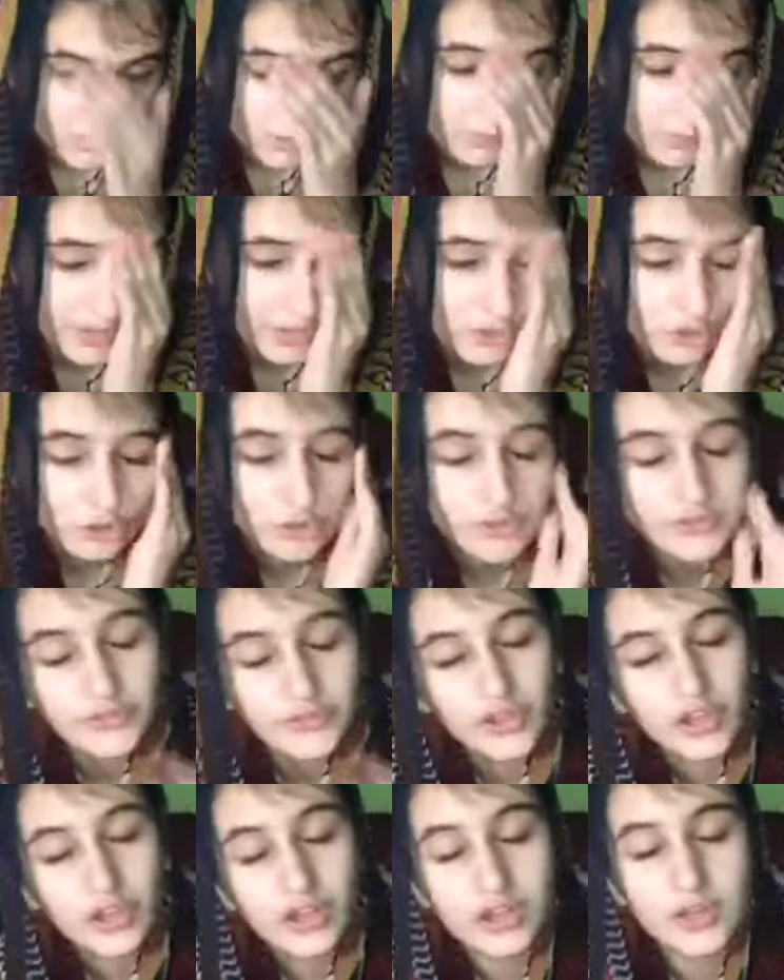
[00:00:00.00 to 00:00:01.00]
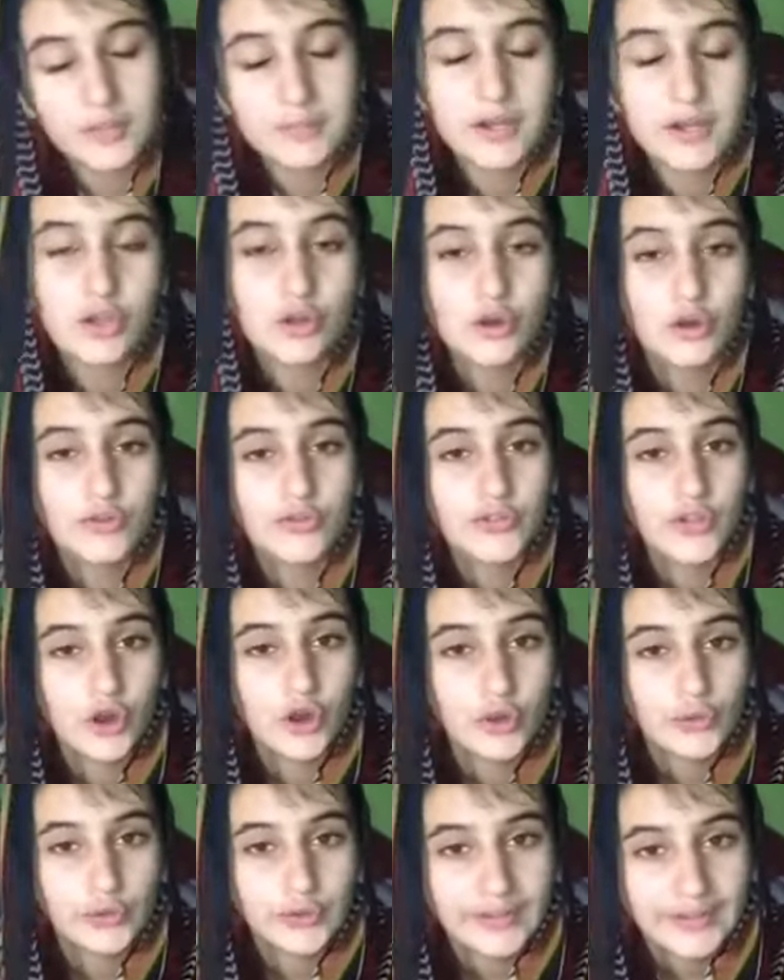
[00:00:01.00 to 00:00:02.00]
मैंने कोर्ट से आ, मैंने कोर्ट से
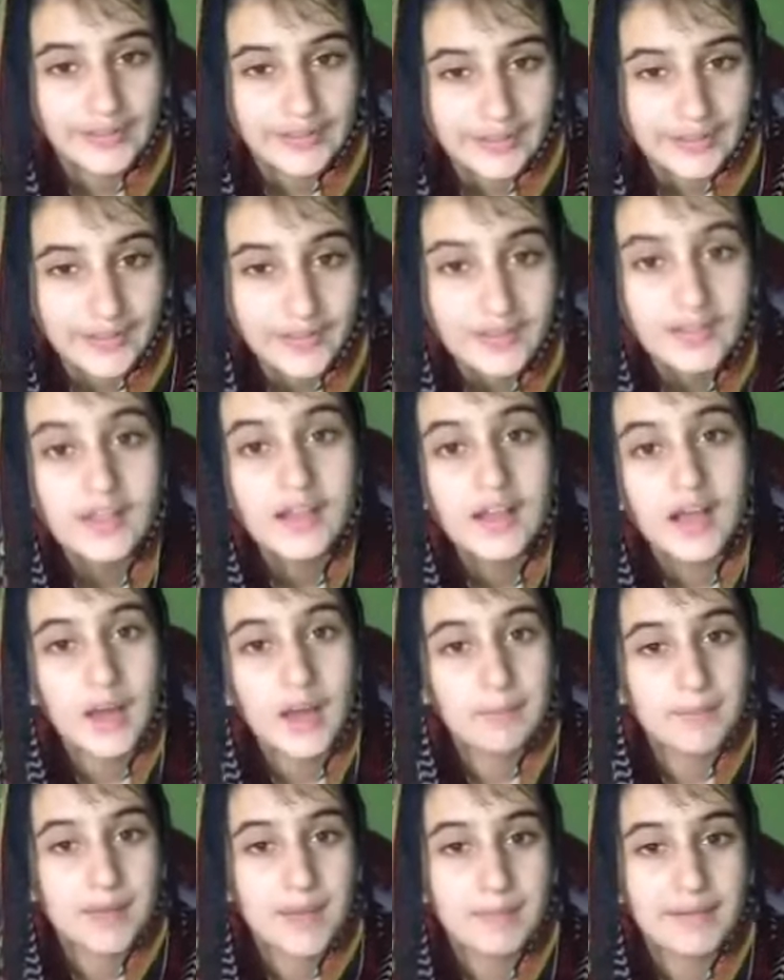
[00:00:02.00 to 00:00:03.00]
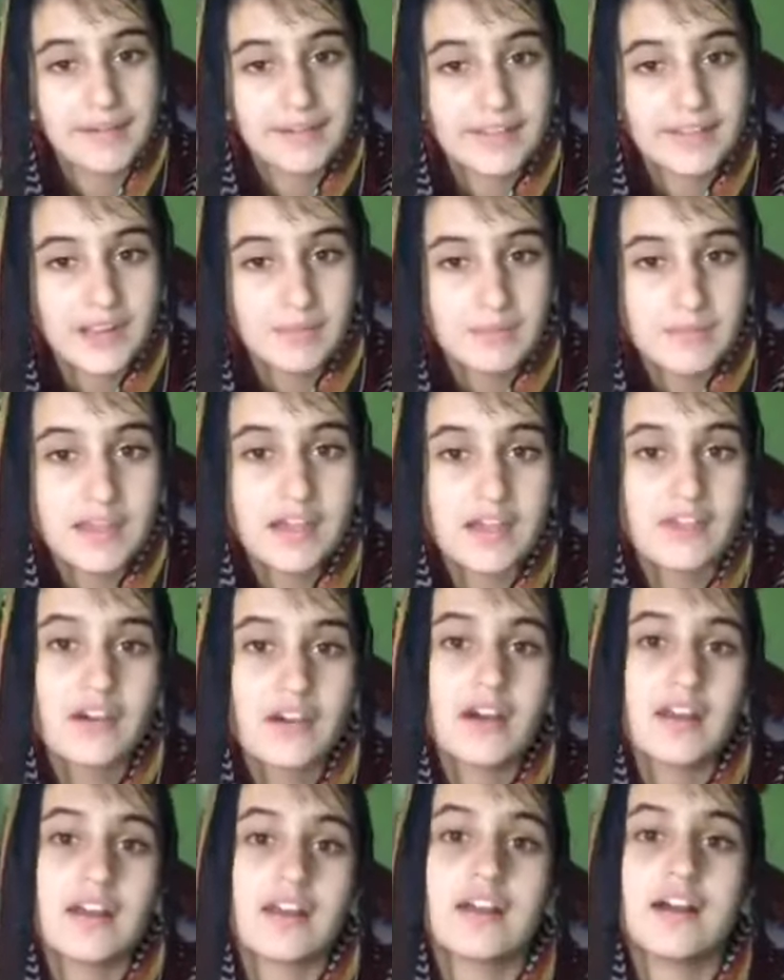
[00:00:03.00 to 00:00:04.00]
ऑर्डर लेके अपना मेडिकल भी
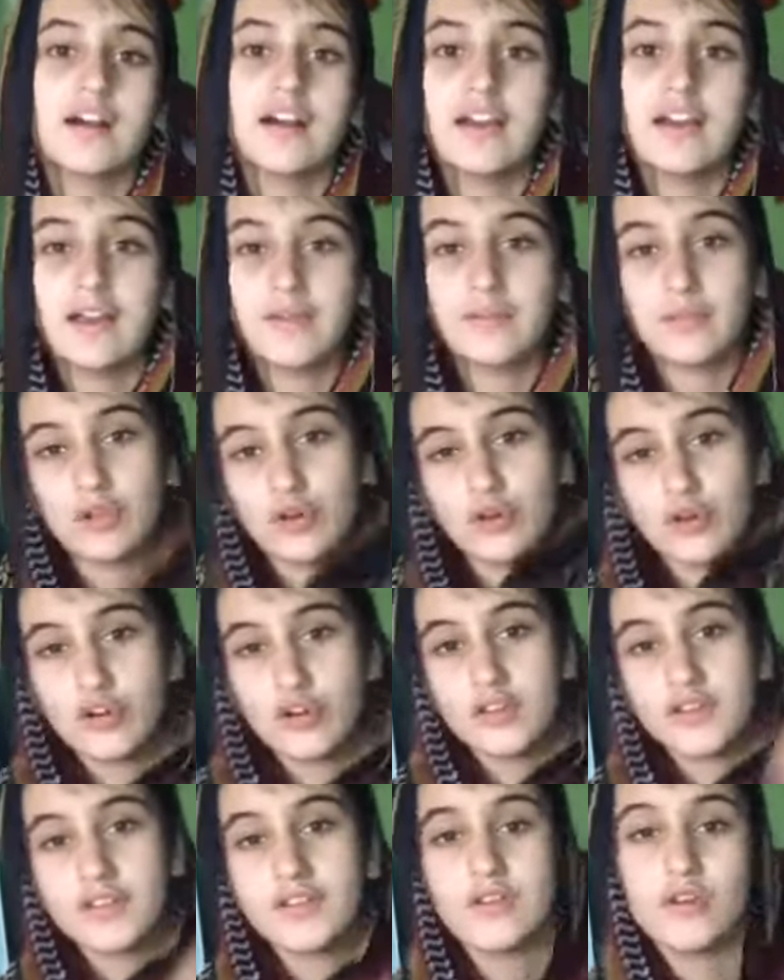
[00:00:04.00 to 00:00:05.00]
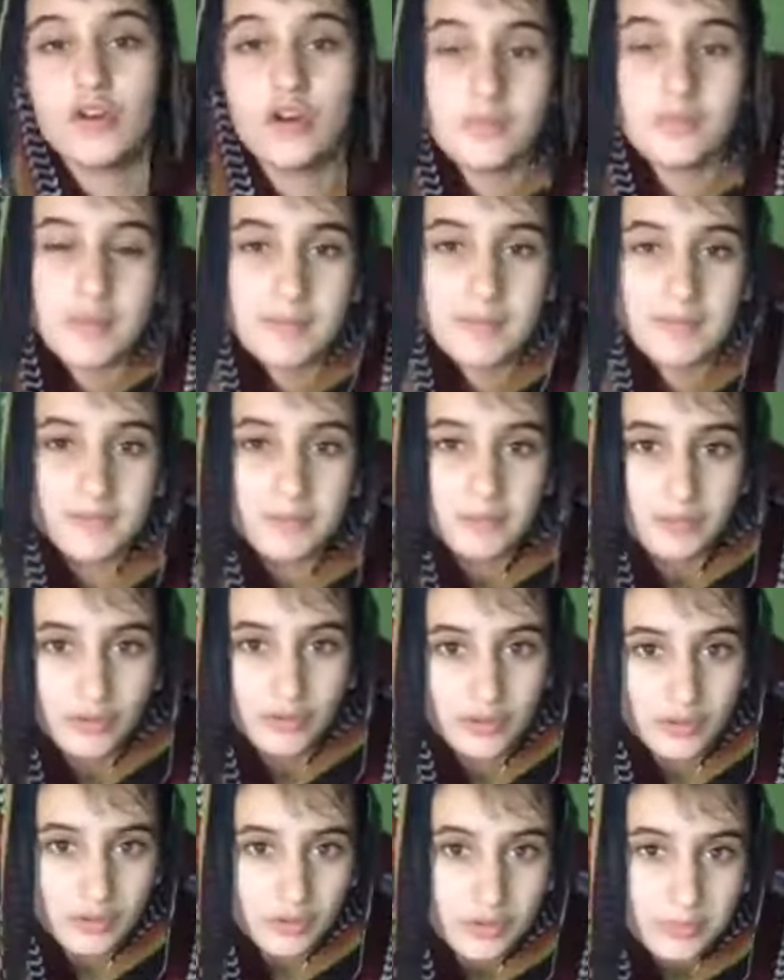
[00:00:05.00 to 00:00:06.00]
करवा रखा है और और मेरे पास
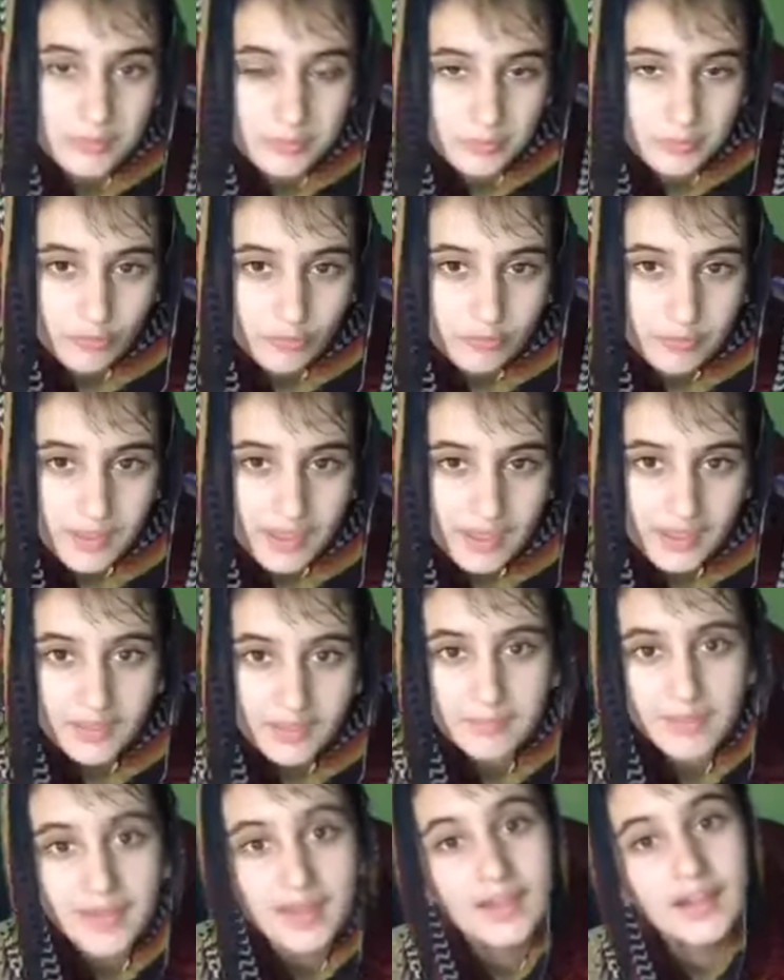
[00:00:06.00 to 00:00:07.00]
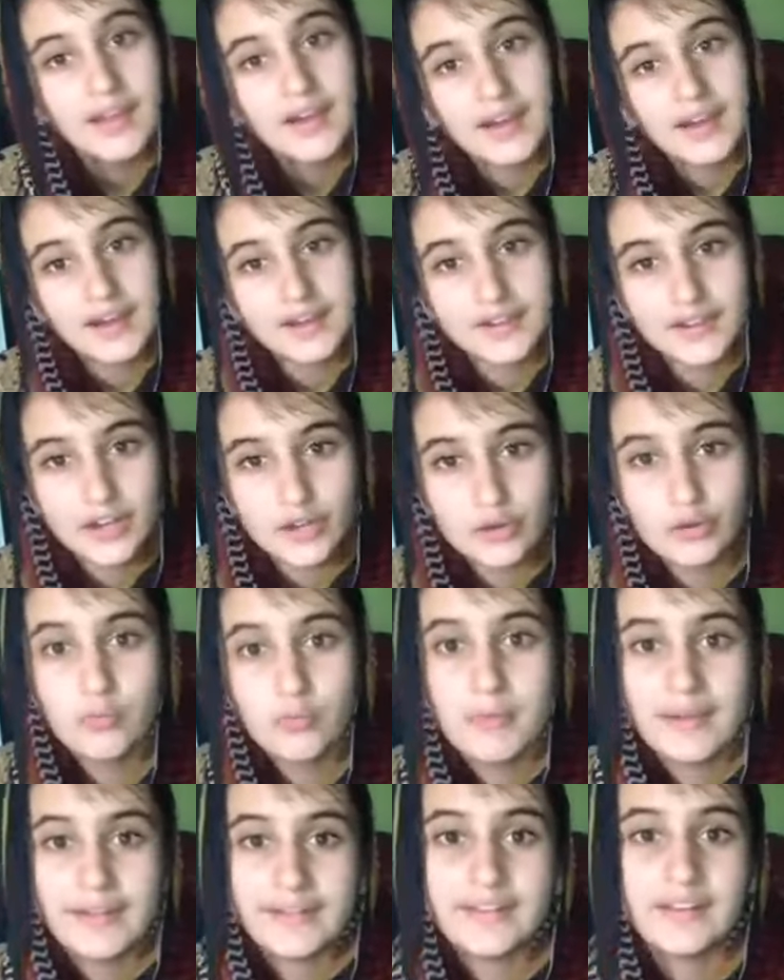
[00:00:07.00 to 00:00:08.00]
और प्रूफ भी है कि मैं अडल्ट हूँ
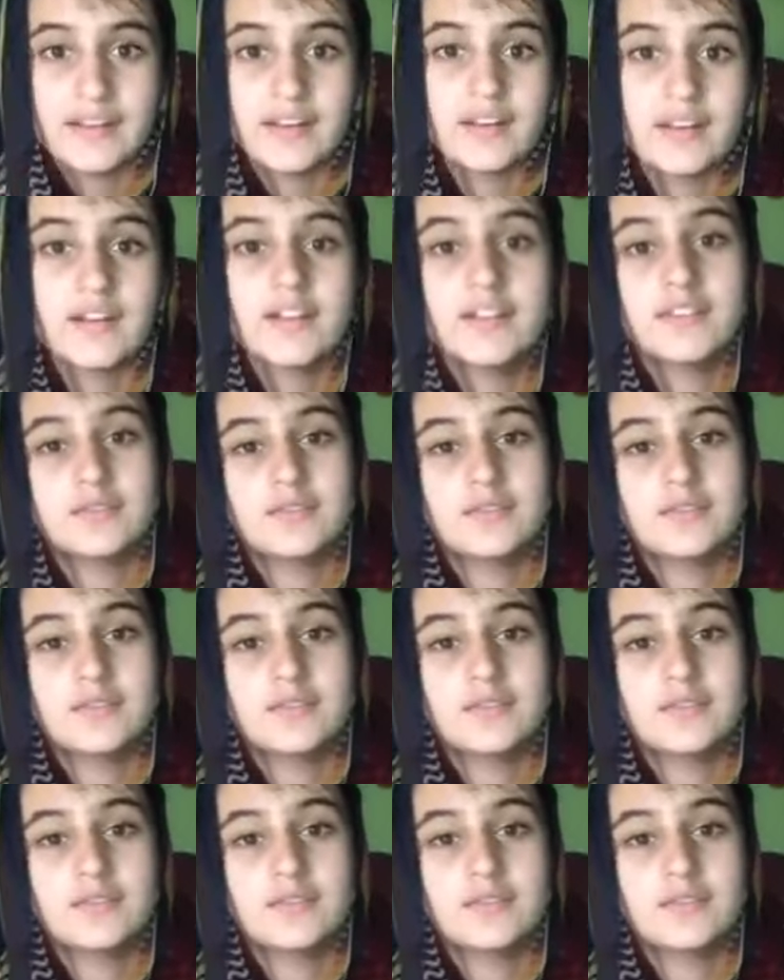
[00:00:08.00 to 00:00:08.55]
मेडिकल का